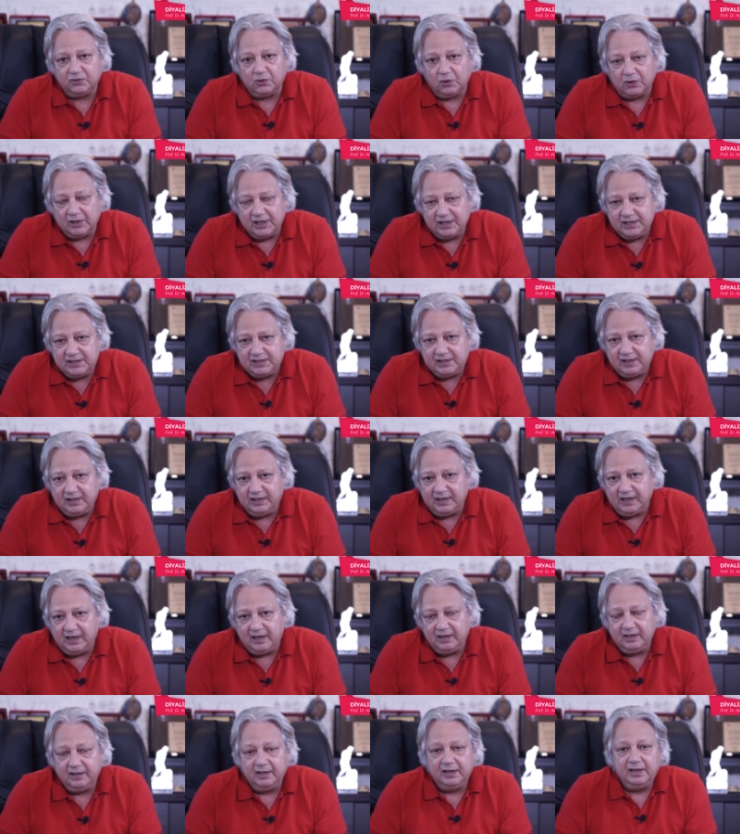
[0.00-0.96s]

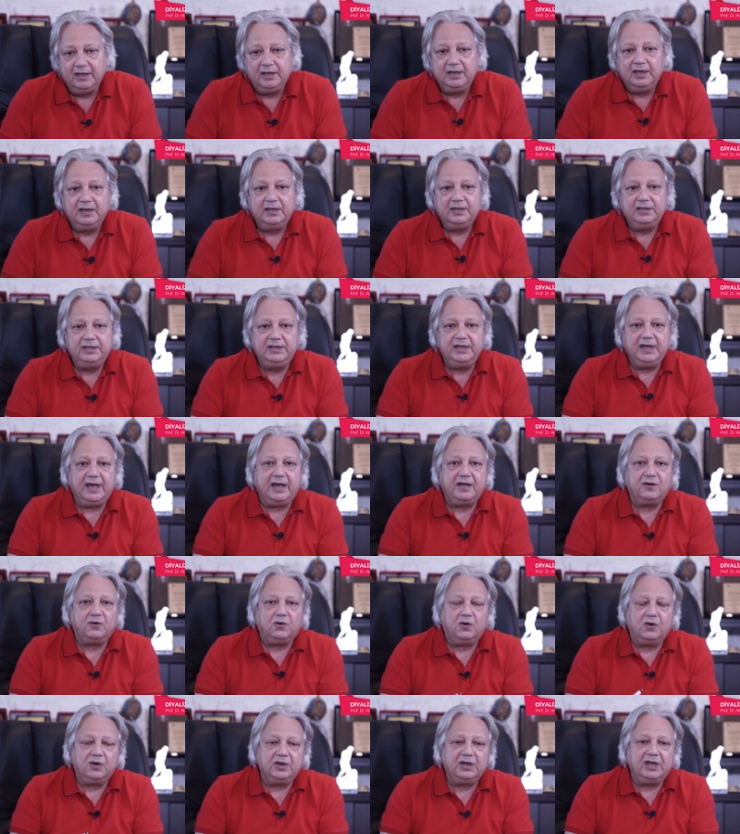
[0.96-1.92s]
Dolayısıyla diğer
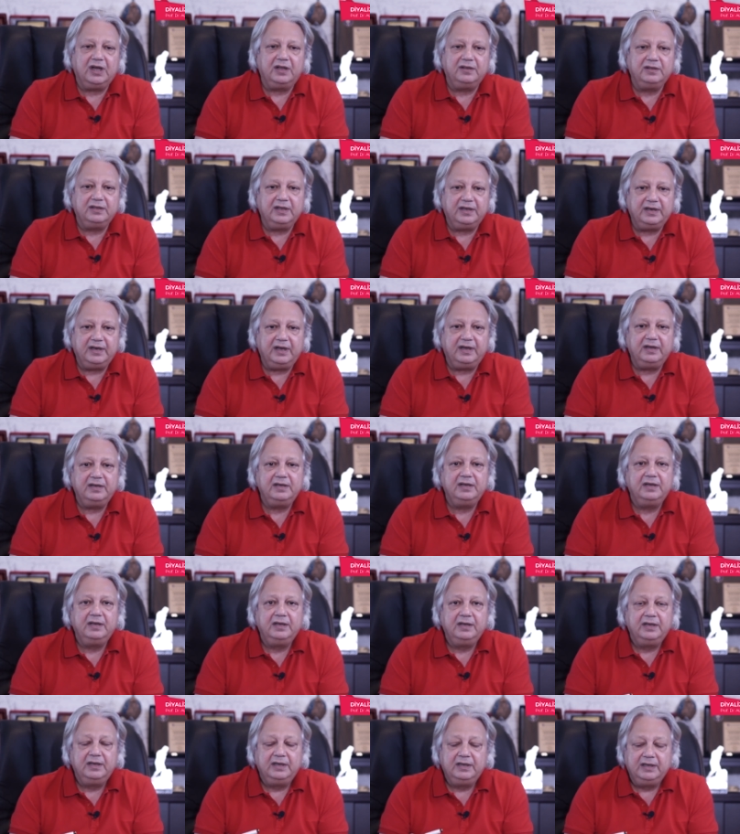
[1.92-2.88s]
organlara
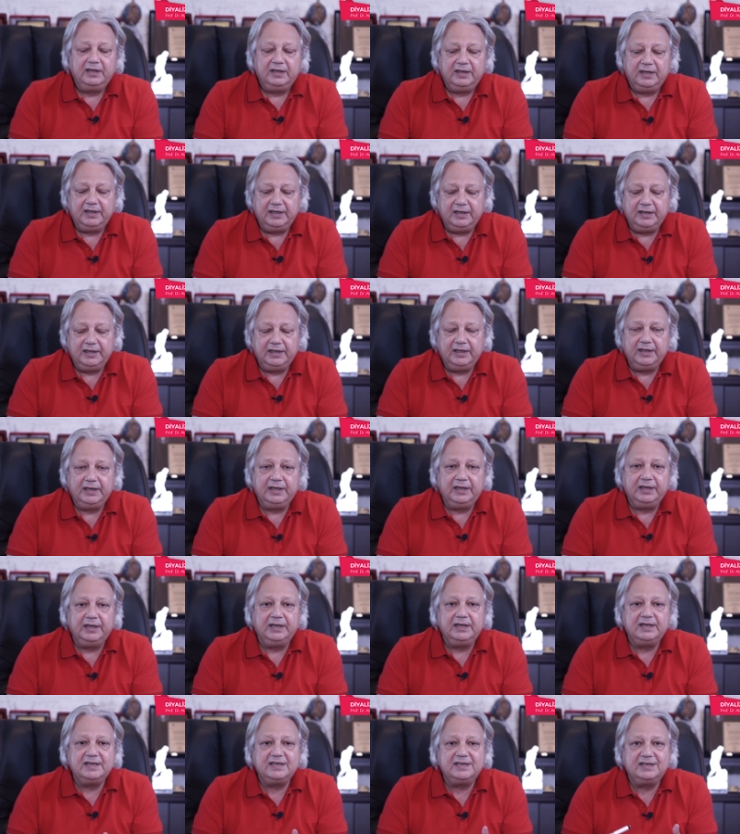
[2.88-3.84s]

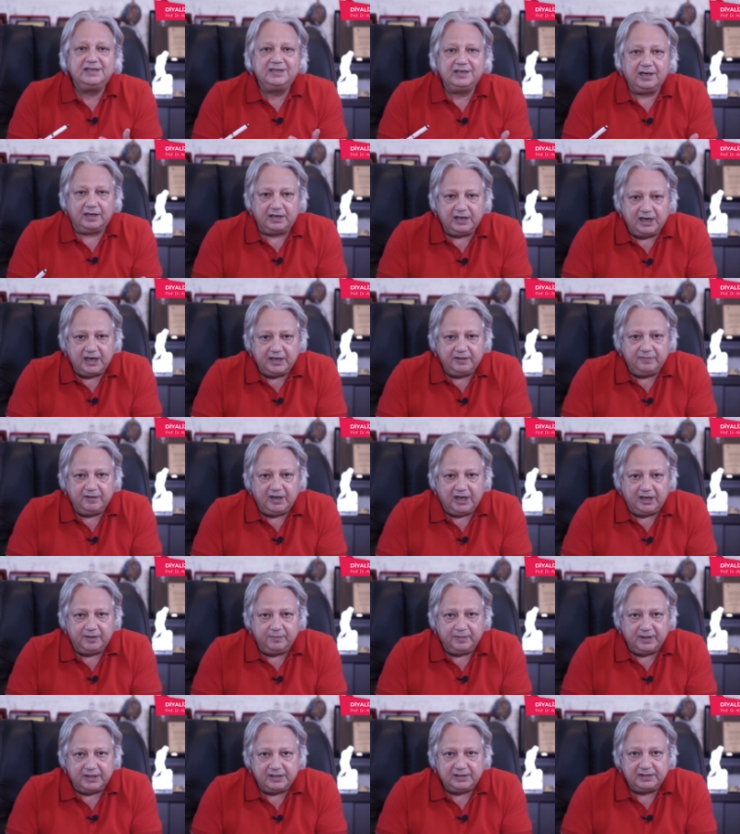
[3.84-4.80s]
e, zarar
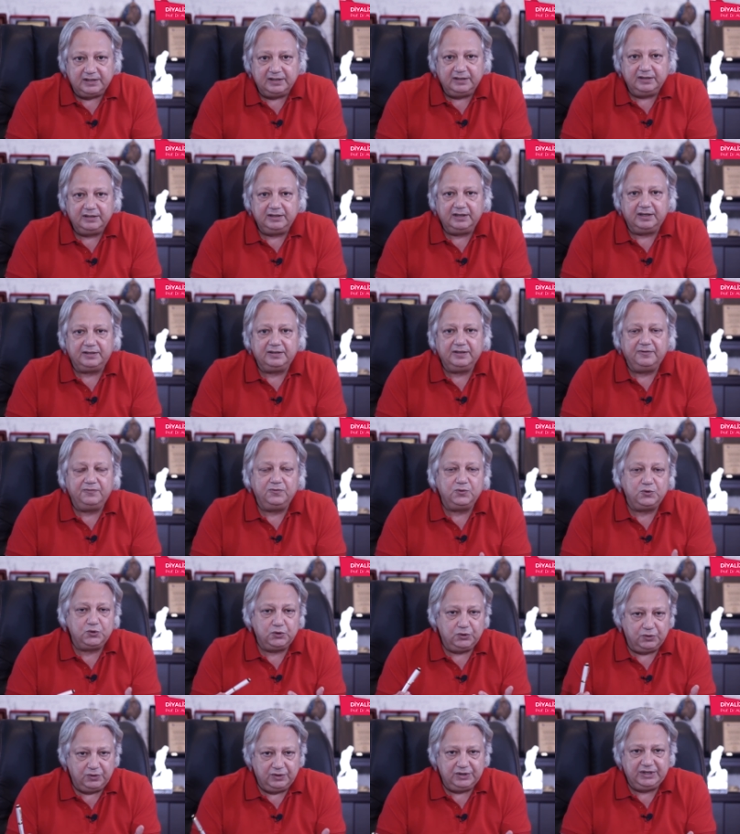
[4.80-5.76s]
vermez ya da
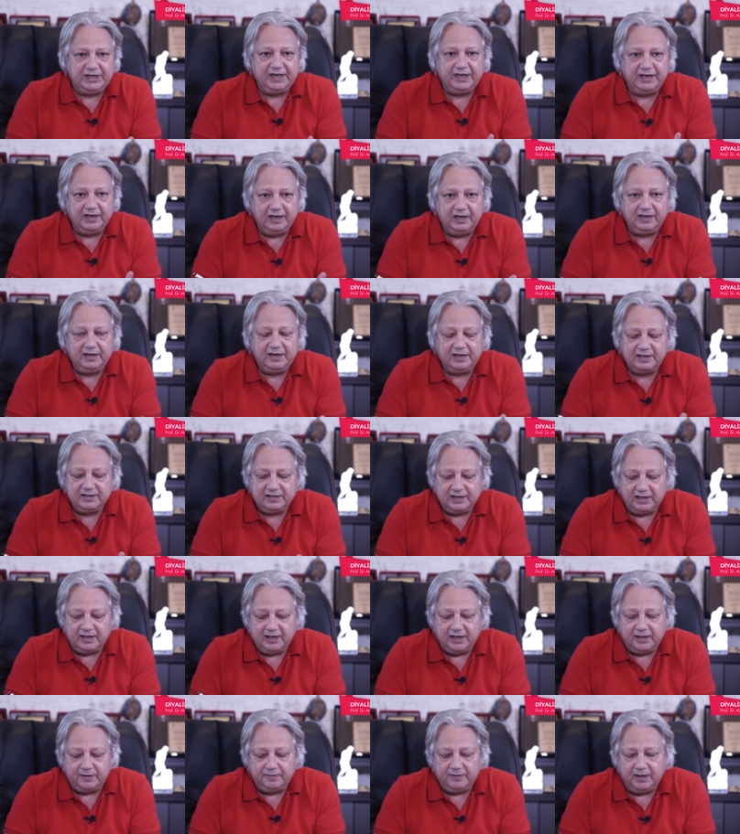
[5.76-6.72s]
vücudun geneline
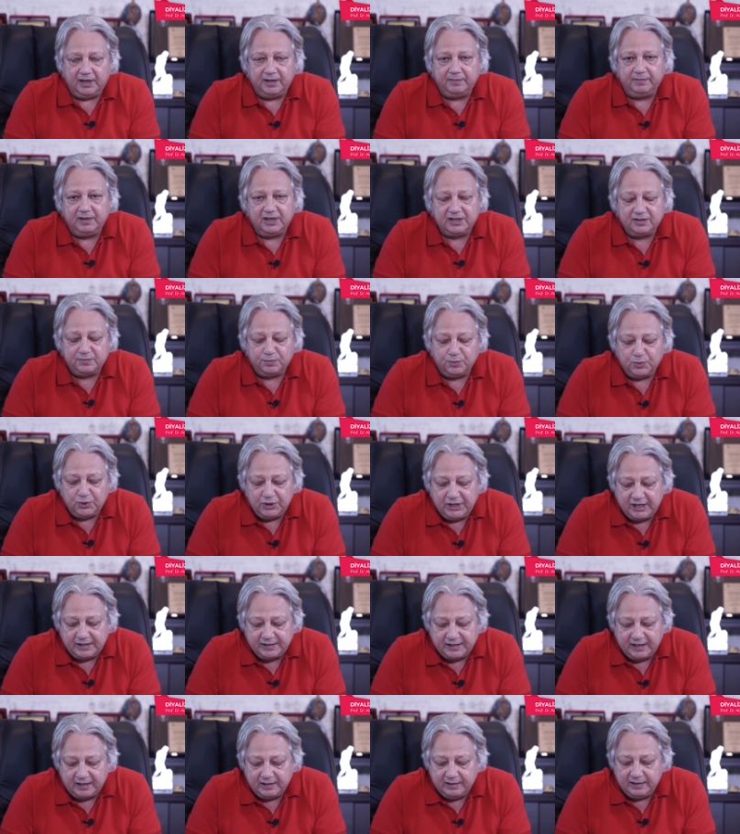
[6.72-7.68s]
zarar vermez. Bu
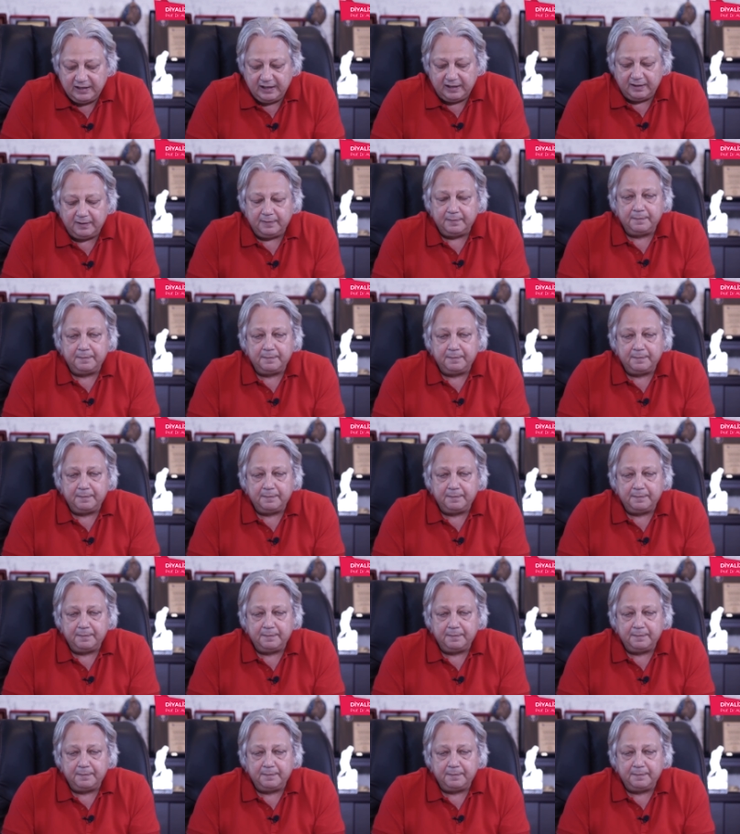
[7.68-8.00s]
nedenle